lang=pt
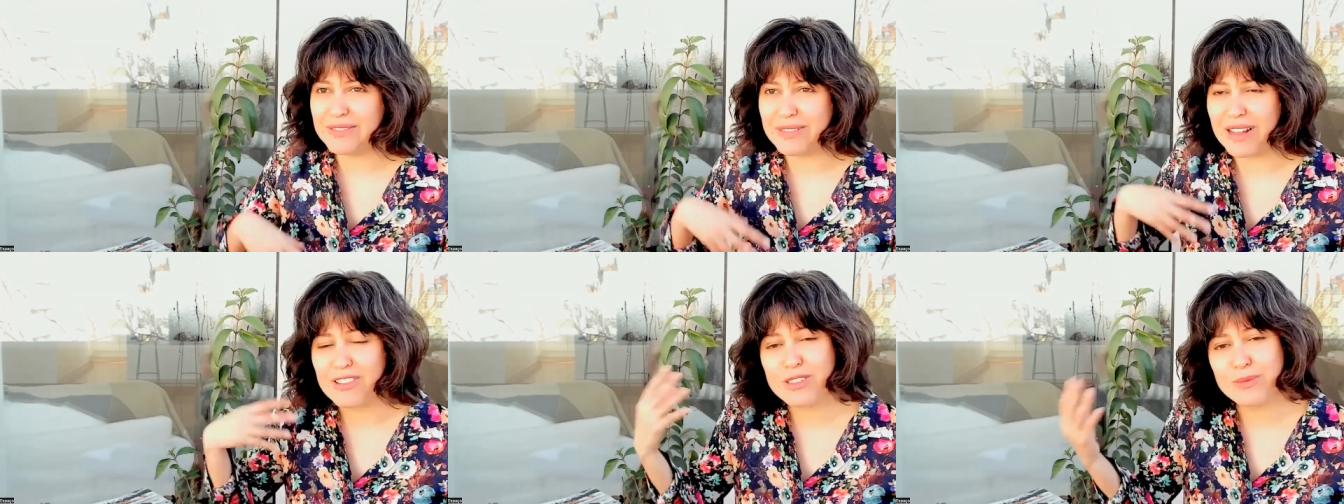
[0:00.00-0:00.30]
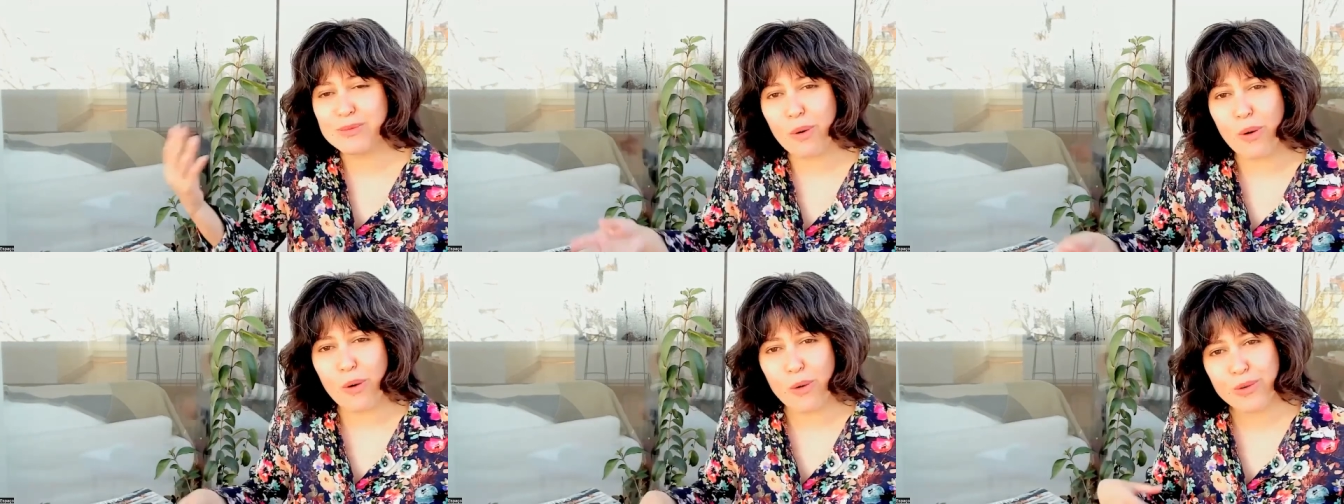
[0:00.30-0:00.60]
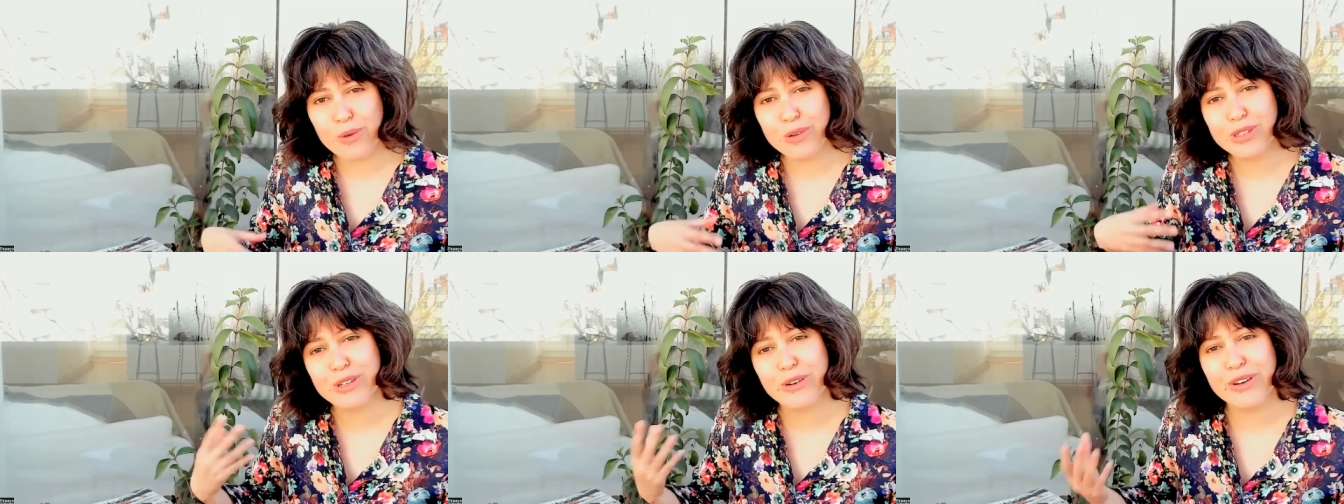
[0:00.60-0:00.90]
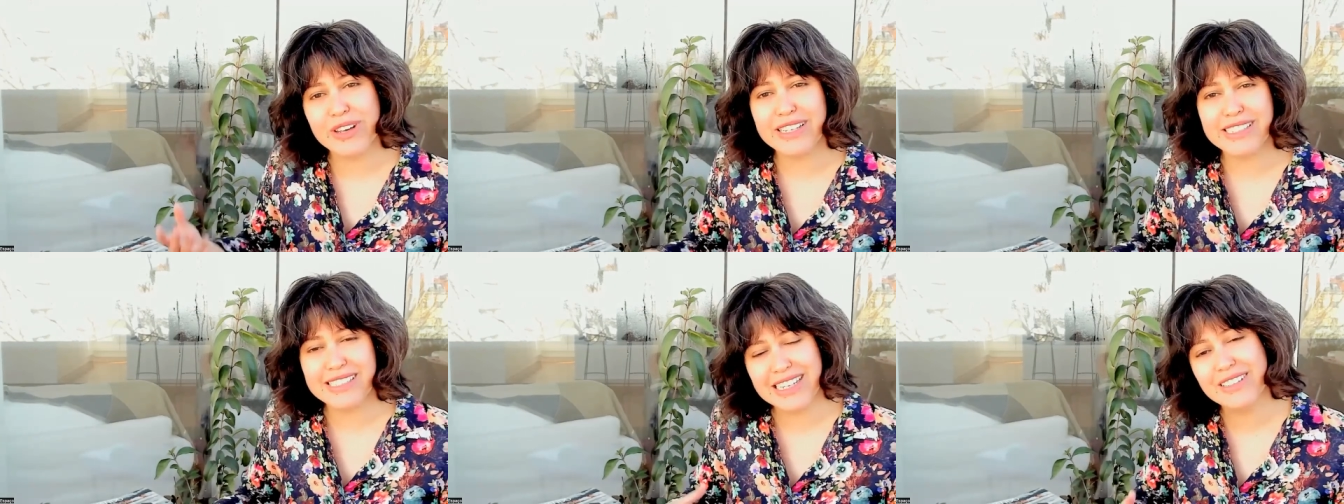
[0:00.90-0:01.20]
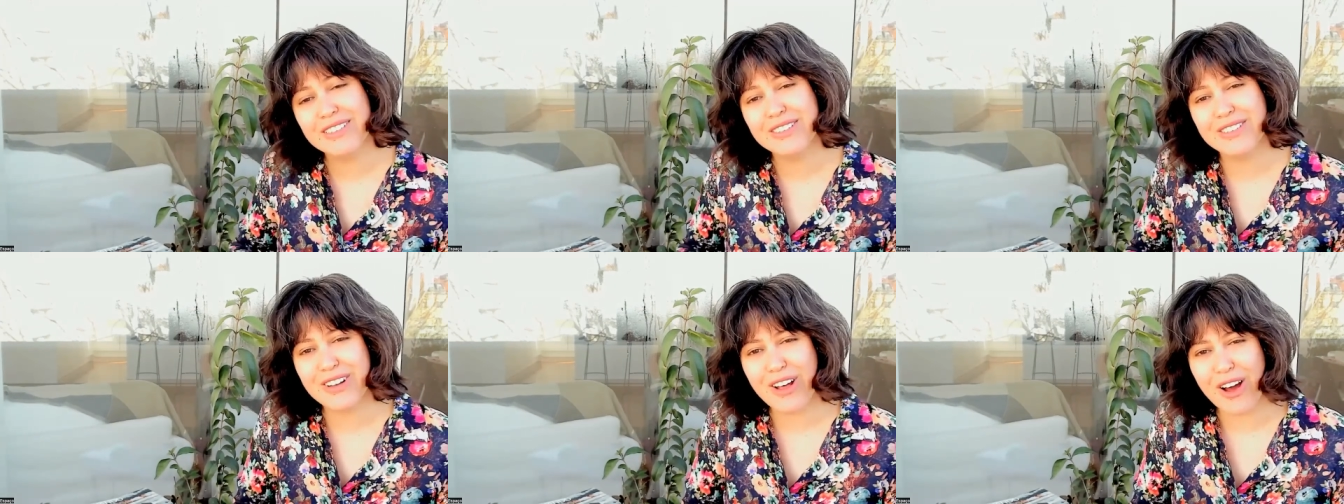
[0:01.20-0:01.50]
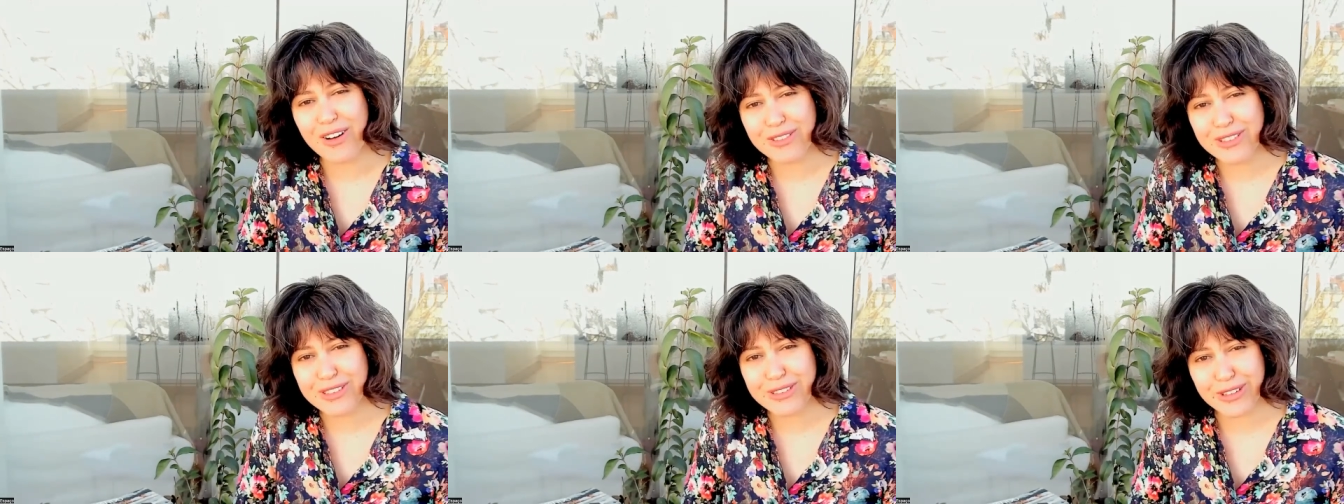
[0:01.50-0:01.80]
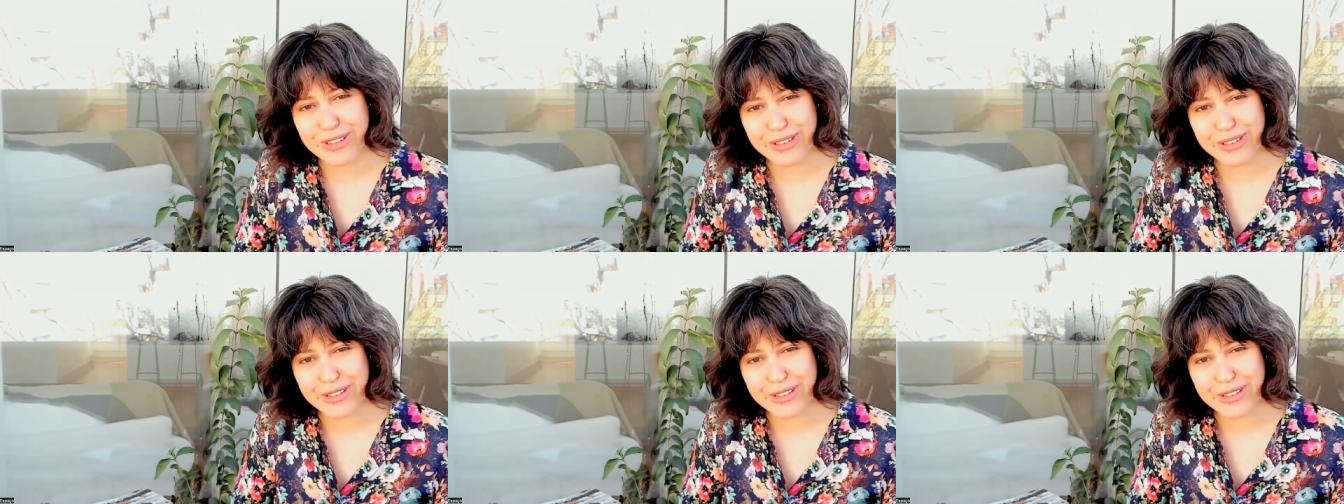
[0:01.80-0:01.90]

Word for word: aos poucos conhecendo novos